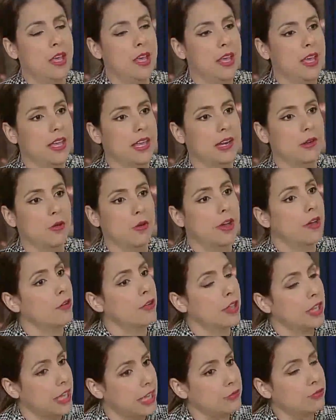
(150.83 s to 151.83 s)
Y luego
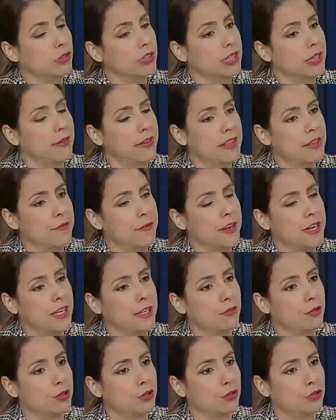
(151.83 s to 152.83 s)
de que eso estaba
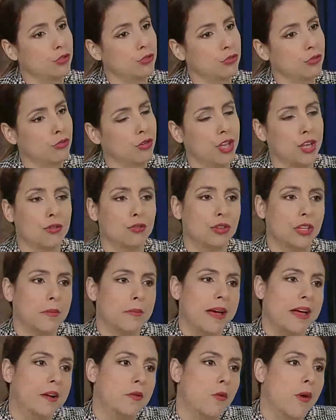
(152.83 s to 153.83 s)
definido, entonces surgieron
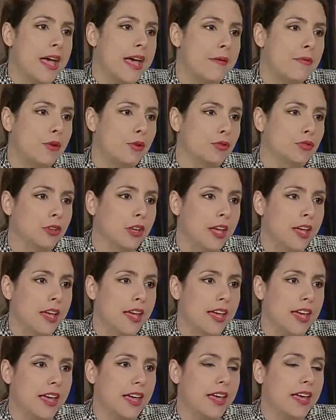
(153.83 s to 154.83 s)
temas nuevos
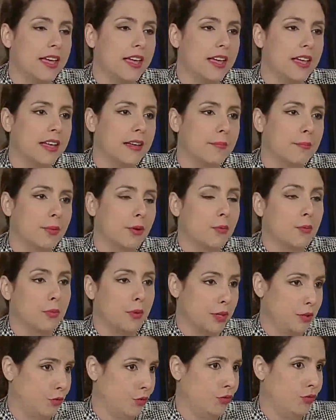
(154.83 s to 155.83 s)
eh,
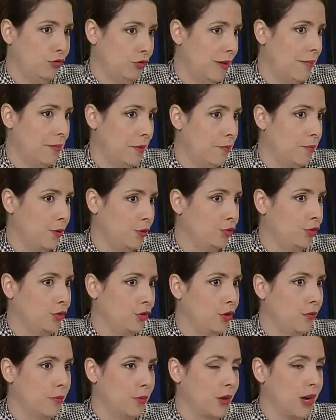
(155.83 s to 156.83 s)
propuestos a
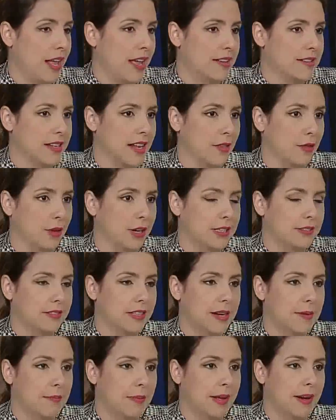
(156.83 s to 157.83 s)
propósito por legisladores
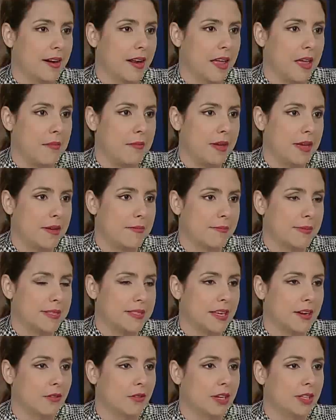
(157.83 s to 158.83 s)
del PRM que
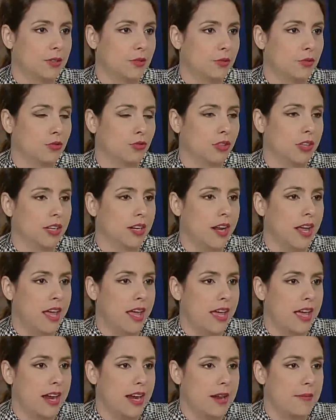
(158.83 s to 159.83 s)
empezaron a introducir
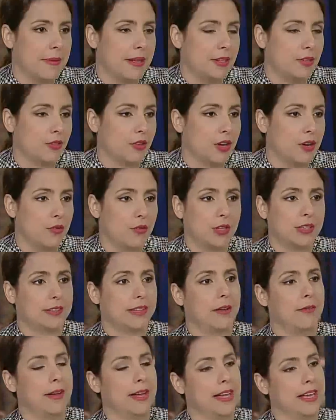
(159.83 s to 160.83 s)
elementos que no
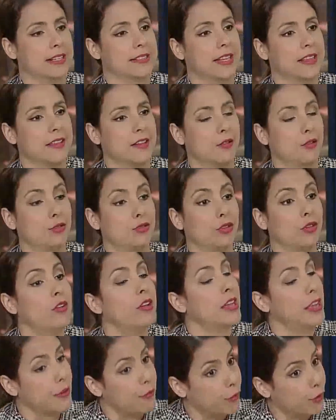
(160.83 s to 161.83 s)
estaban en esa discusión y
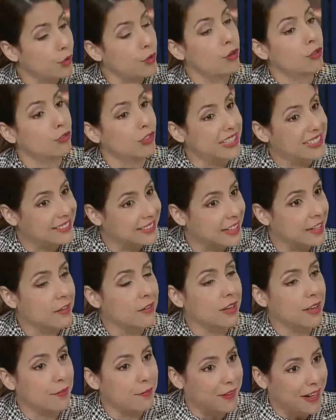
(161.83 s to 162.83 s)
que fueron los que hicieron
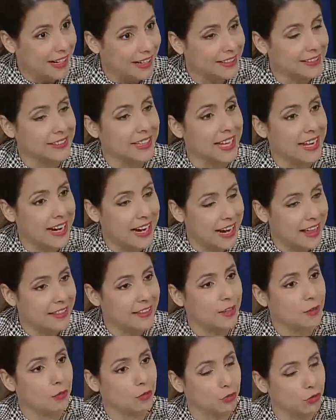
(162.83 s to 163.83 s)
que fracasara la
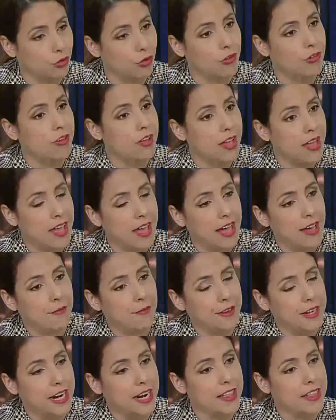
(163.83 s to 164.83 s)
discusión a
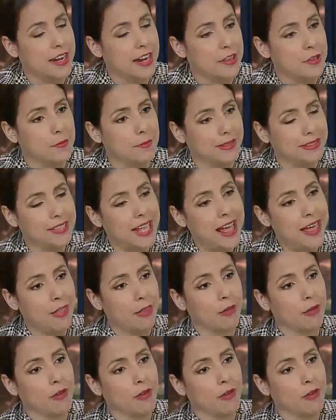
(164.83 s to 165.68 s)
finales del año pasado.